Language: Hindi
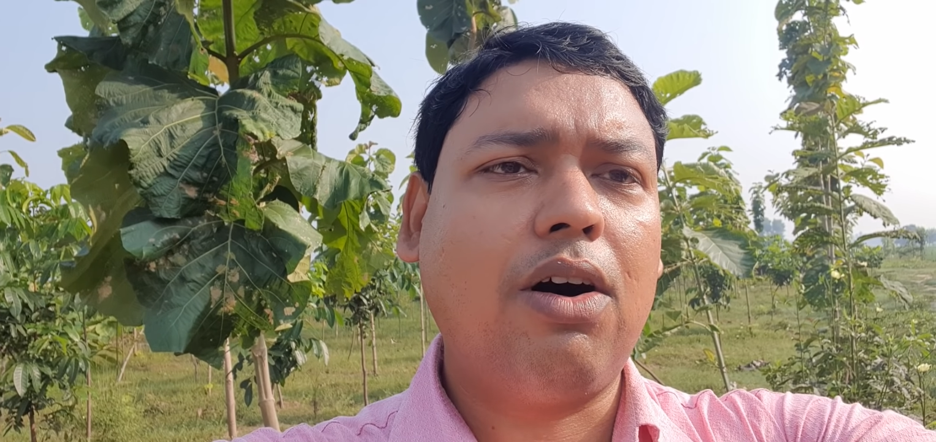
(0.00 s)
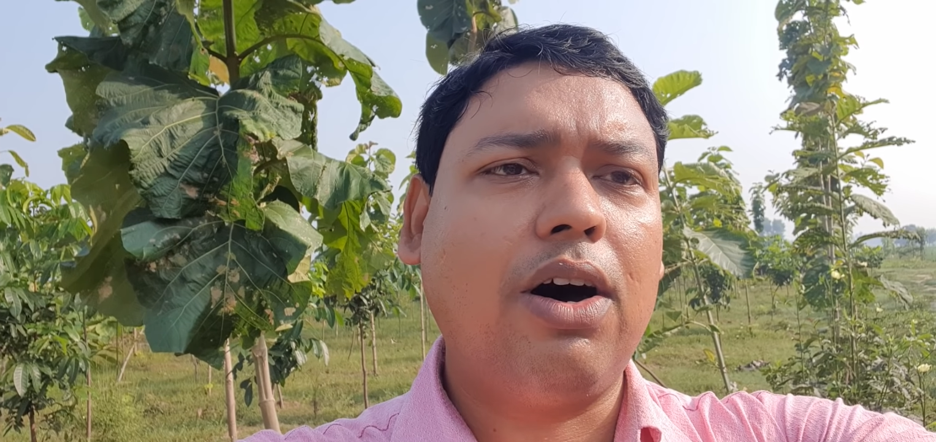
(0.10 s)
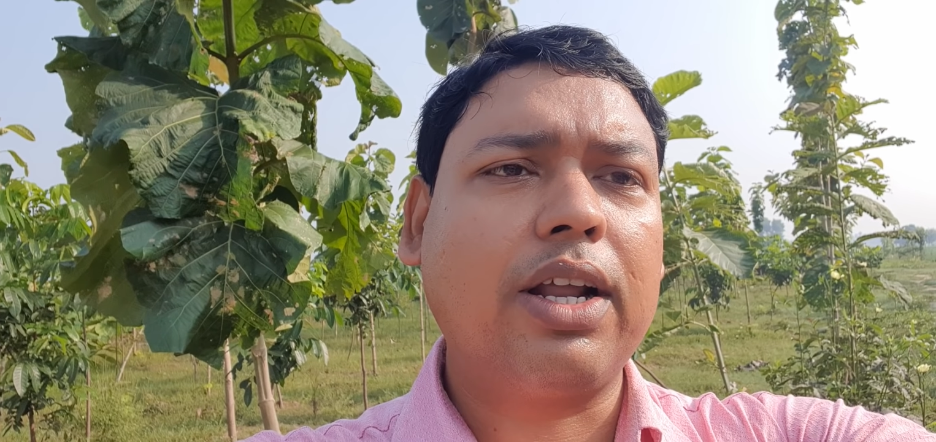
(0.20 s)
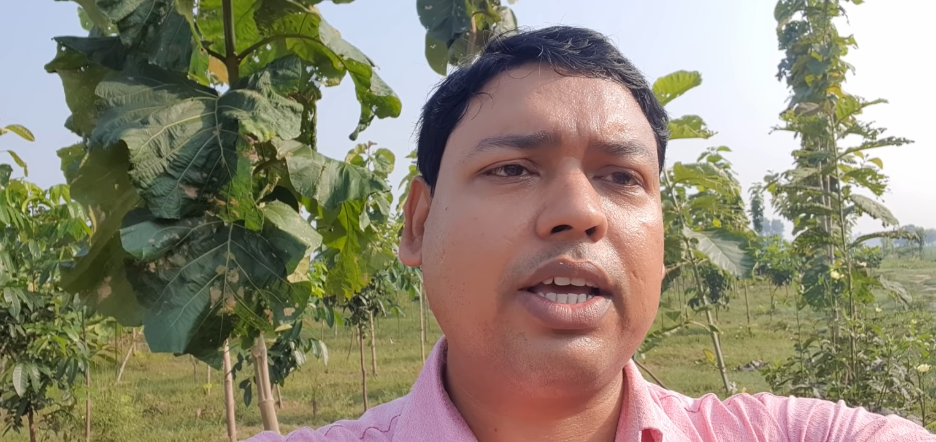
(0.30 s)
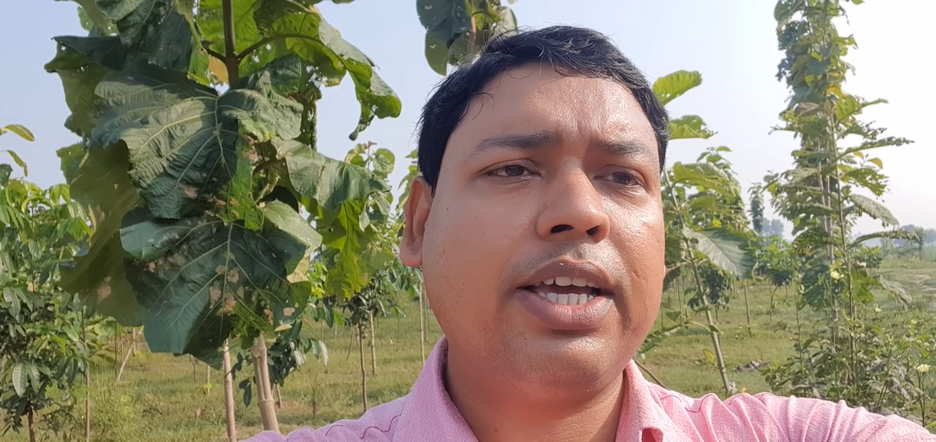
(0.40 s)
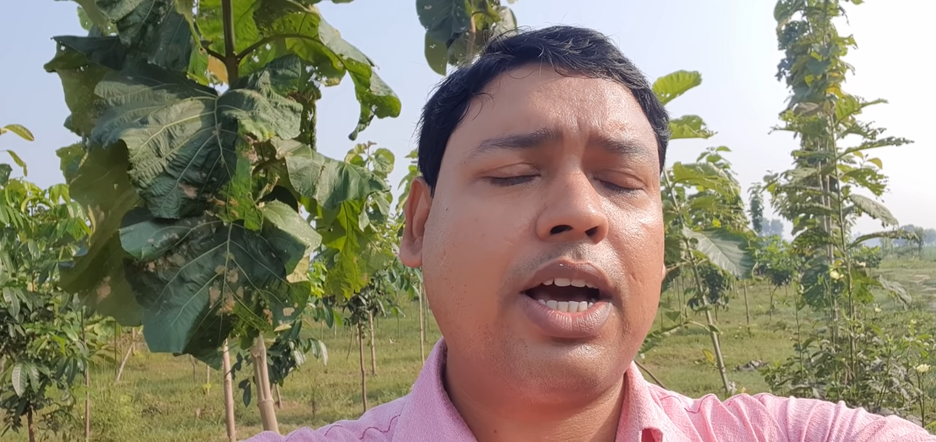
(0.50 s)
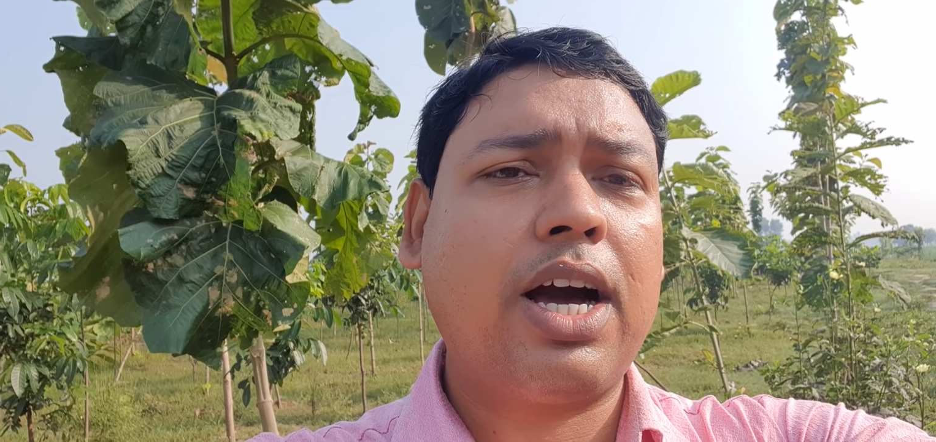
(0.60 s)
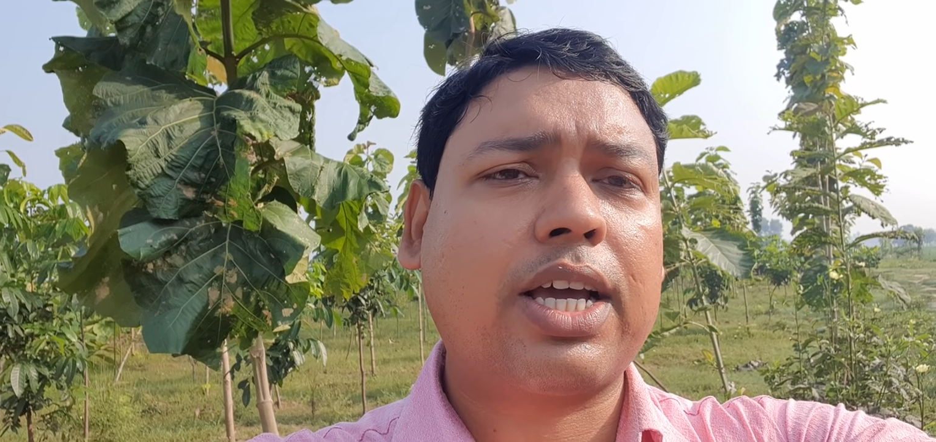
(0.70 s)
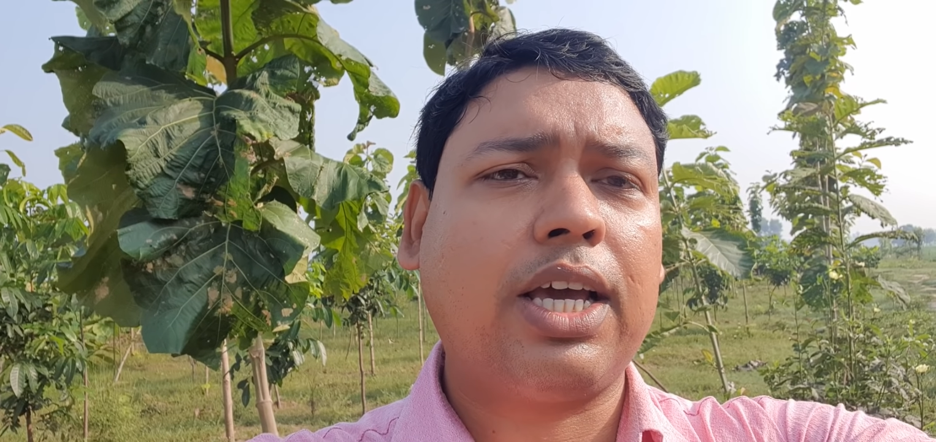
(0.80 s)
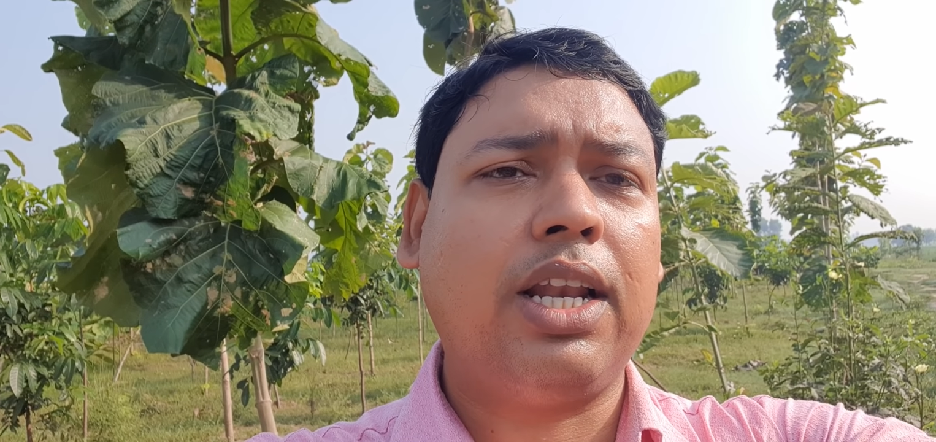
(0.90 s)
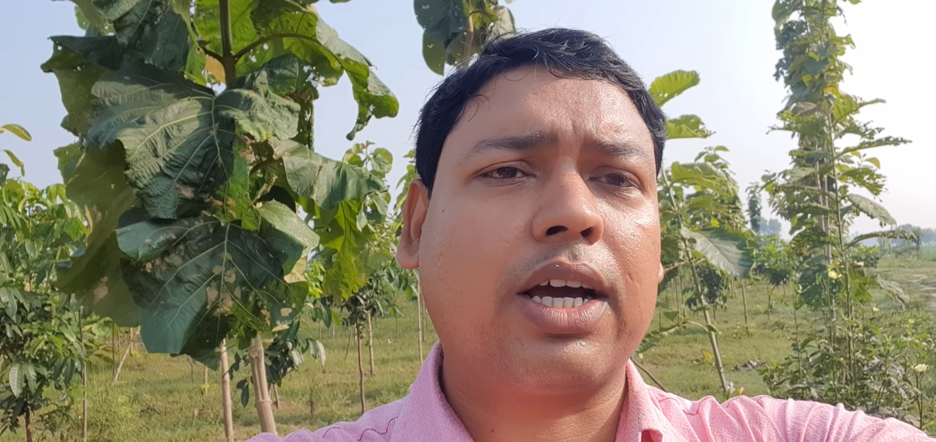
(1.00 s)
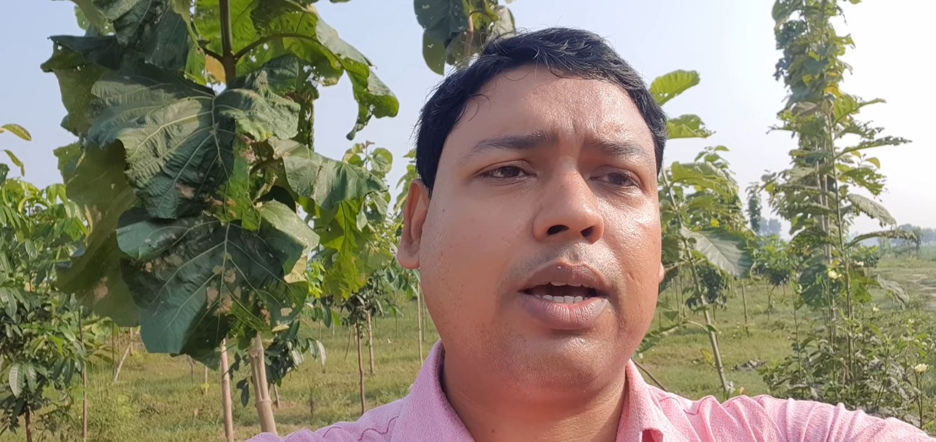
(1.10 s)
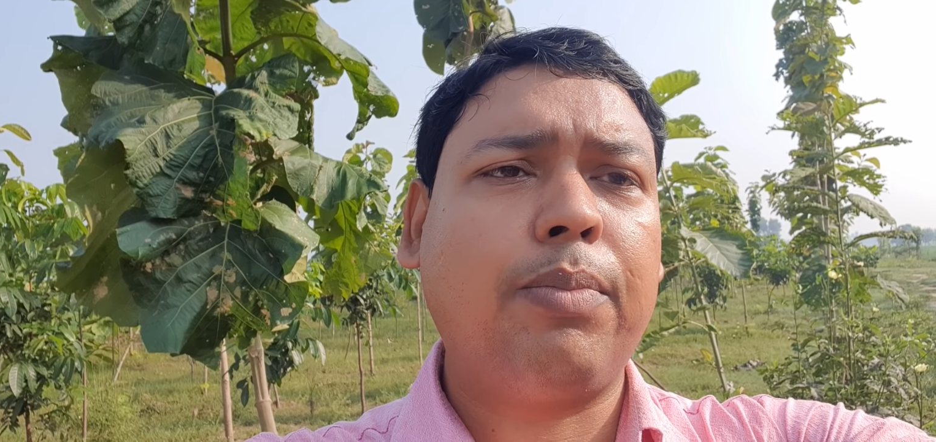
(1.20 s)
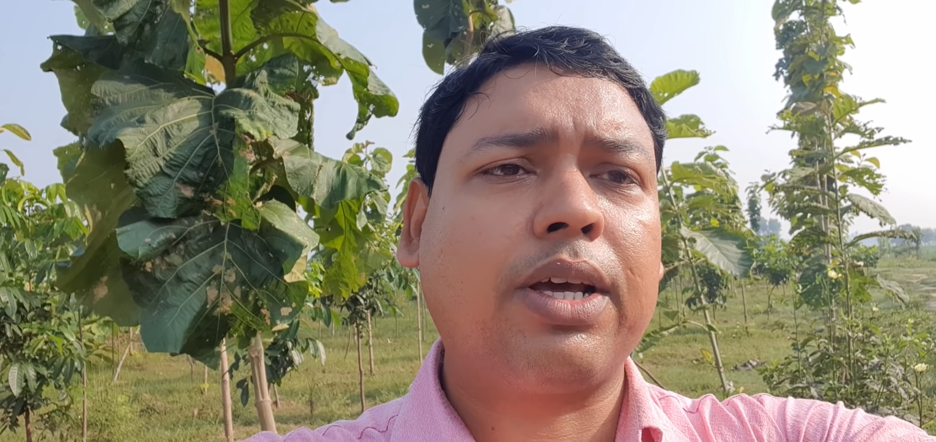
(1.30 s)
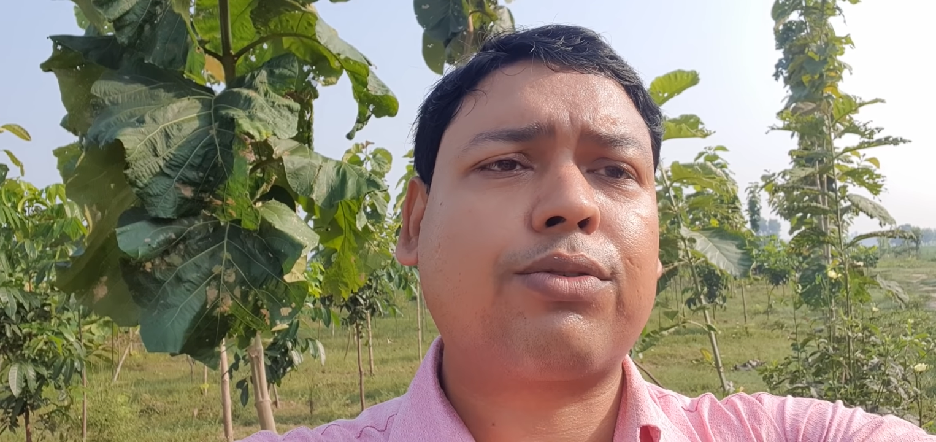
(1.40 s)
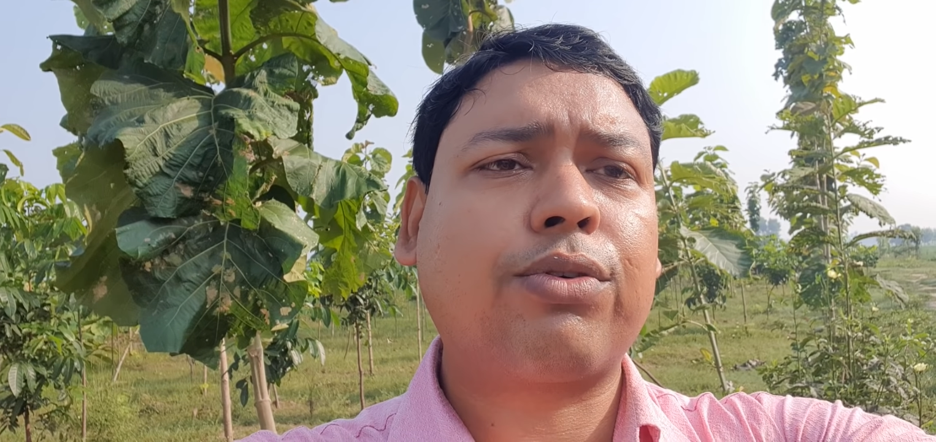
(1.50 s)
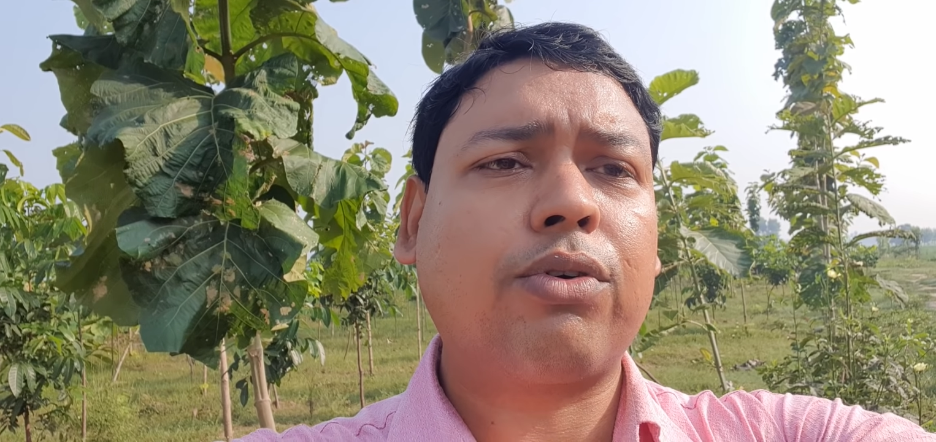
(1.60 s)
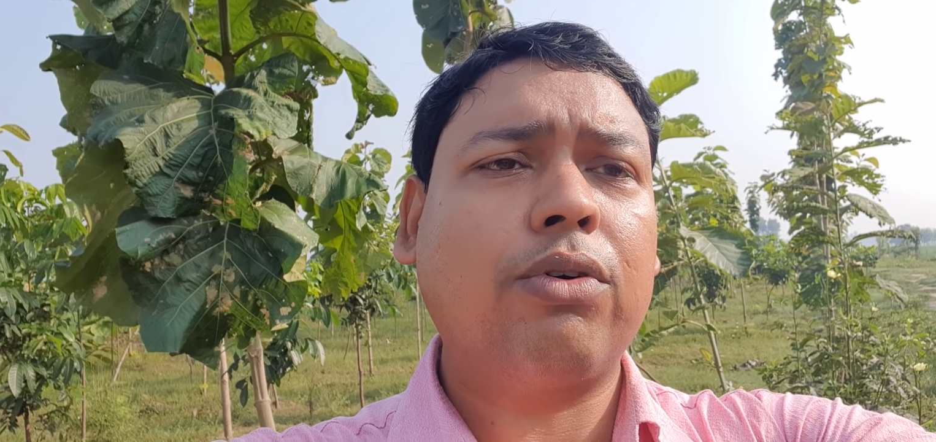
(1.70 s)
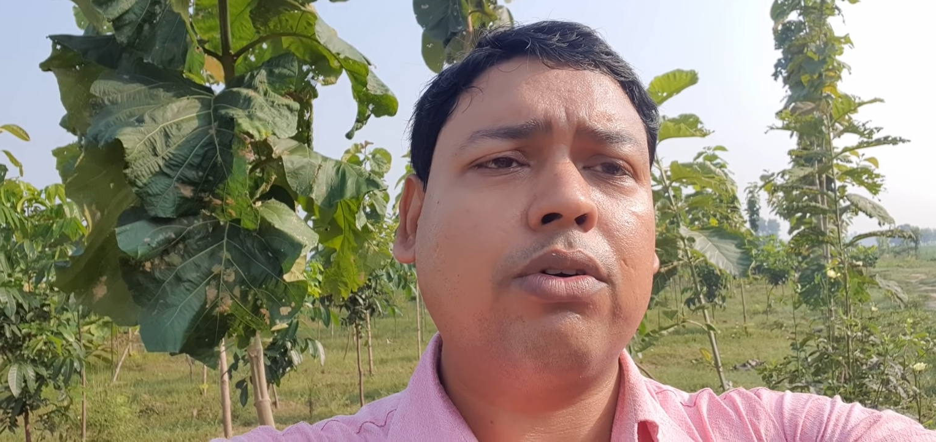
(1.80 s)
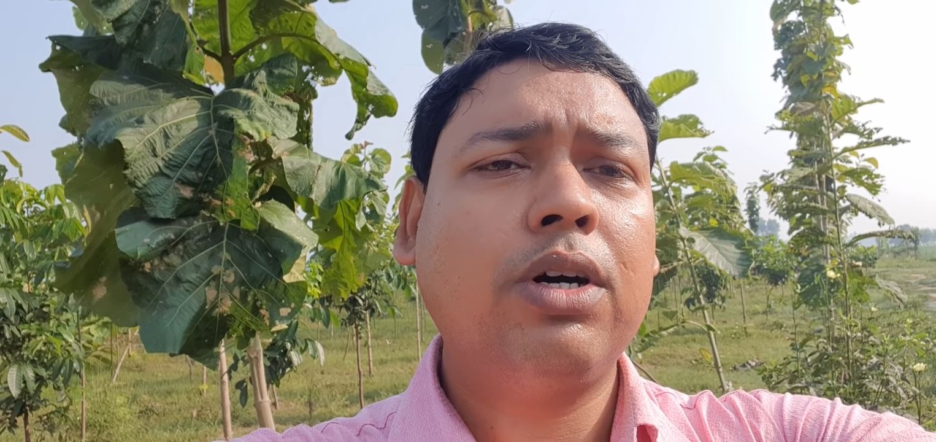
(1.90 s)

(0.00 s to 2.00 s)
और यहाँ के लगे वृक्ष को